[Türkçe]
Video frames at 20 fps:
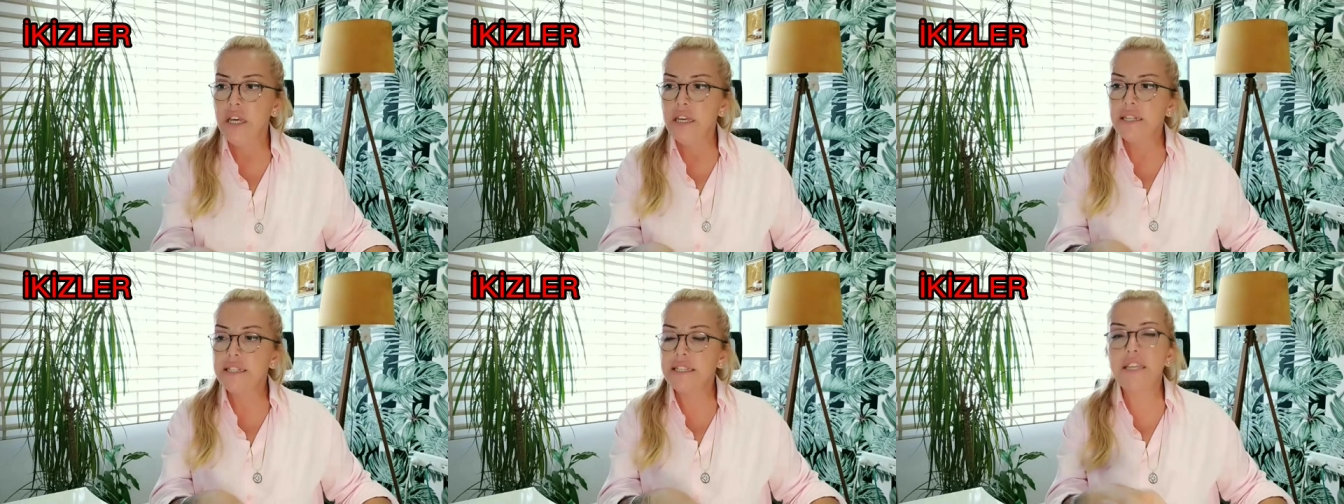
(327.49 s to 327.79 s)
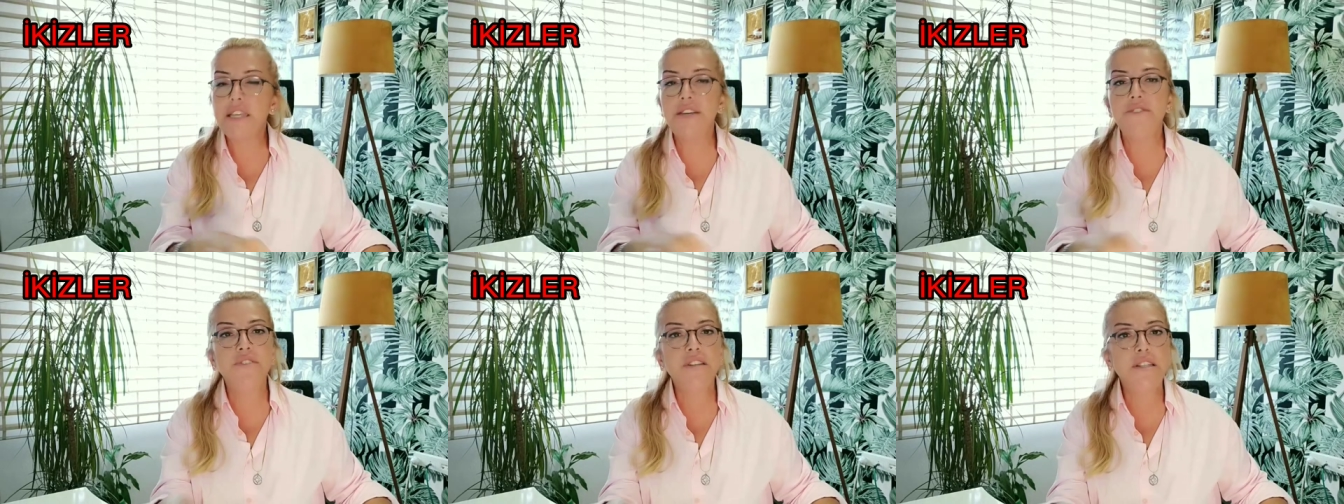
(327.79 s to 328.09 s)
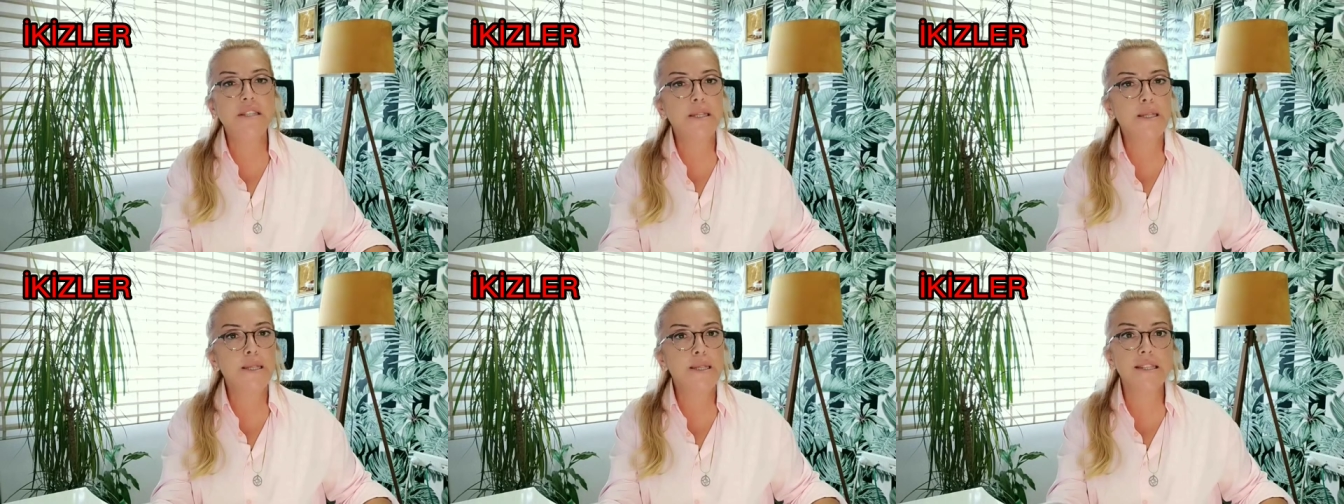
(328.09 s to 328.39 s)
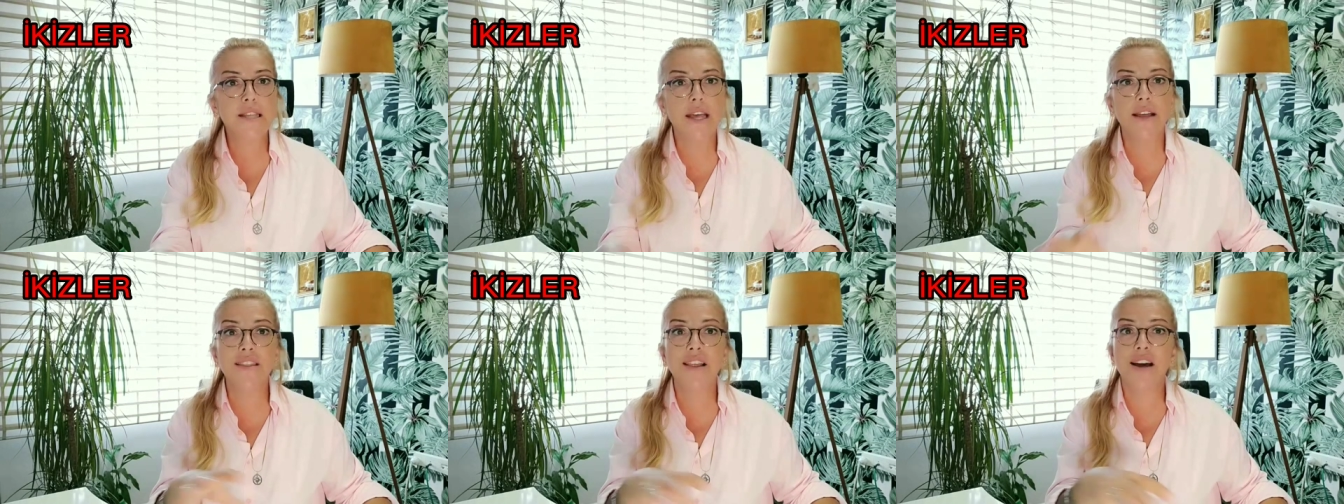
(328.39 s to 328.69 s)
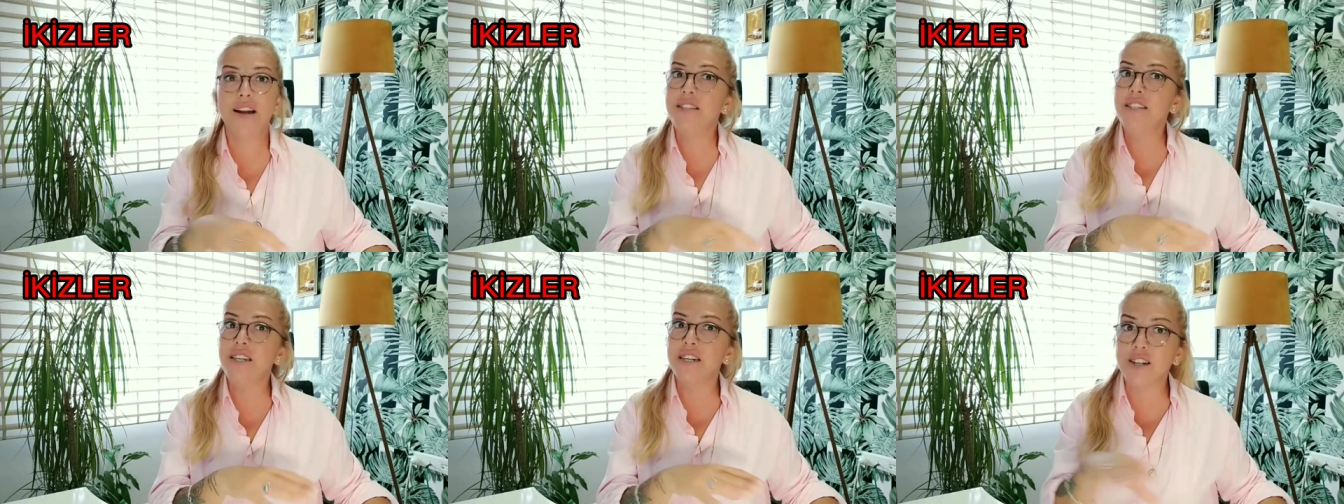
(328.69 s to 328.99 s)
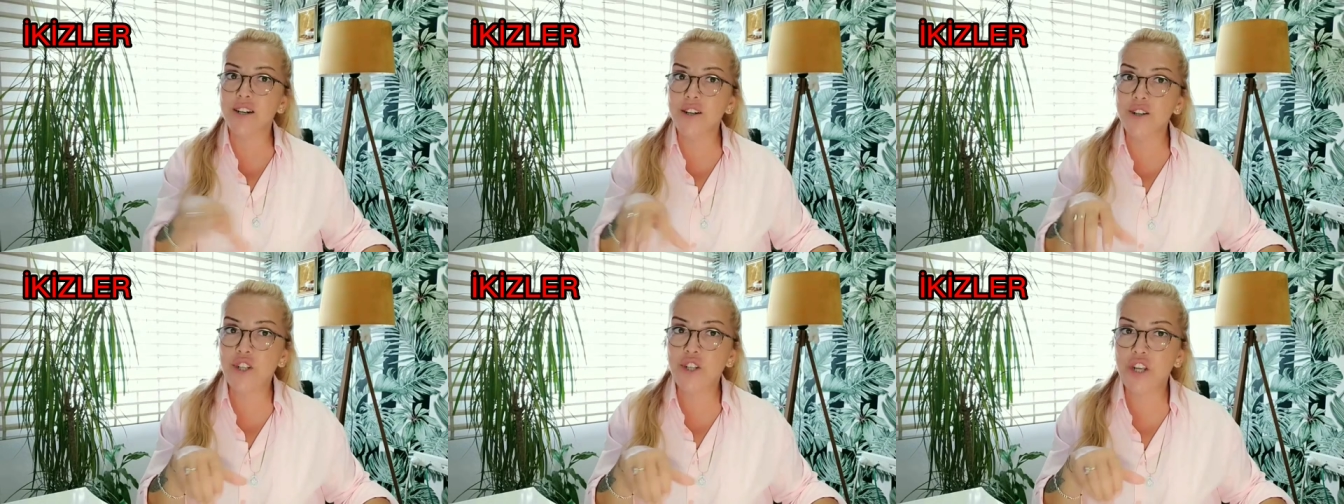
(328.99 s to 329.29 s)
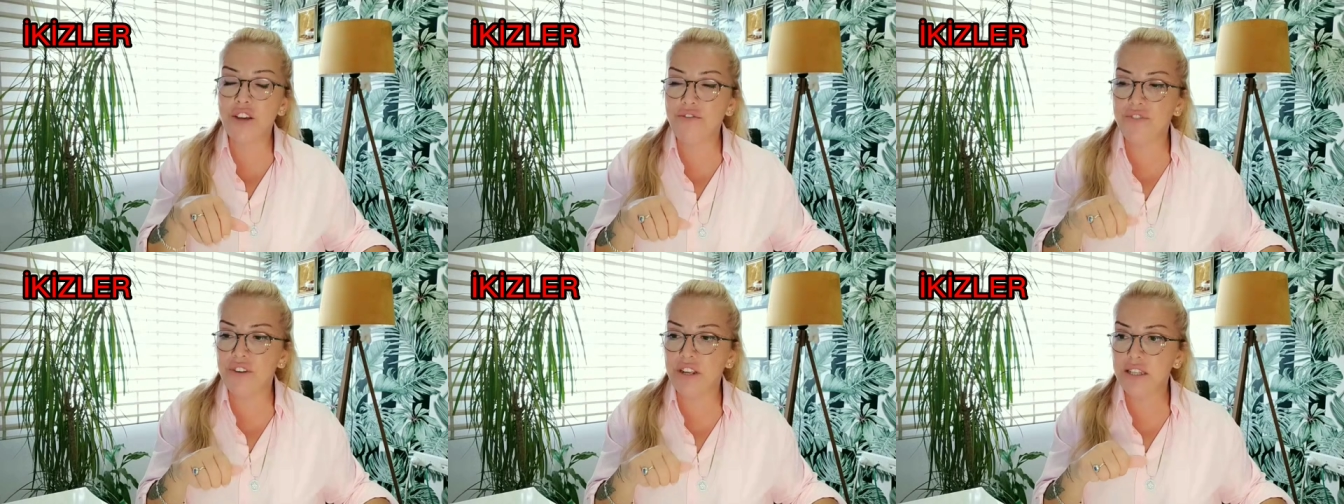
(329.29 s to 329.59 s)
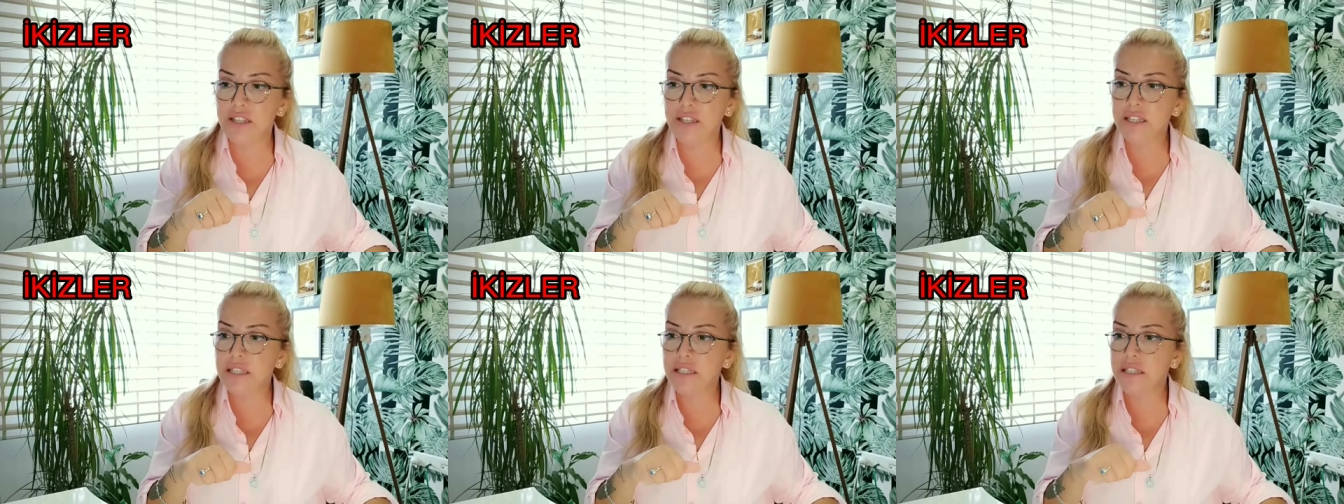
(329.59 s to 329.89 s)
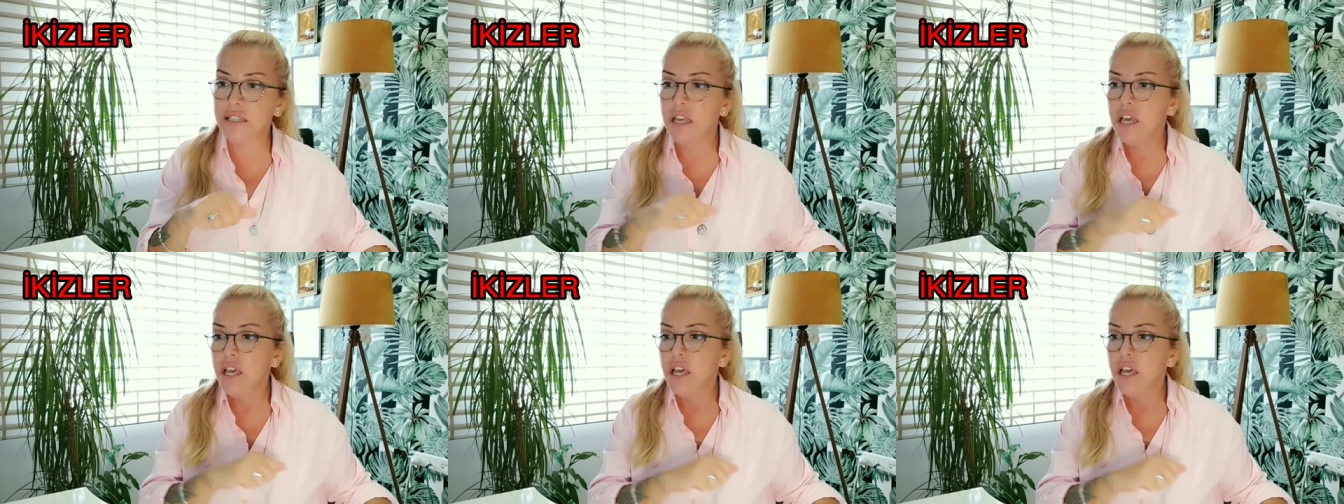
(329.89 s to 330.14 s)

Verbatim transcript: sevdiğiniz insanlar, yakın çevreniz,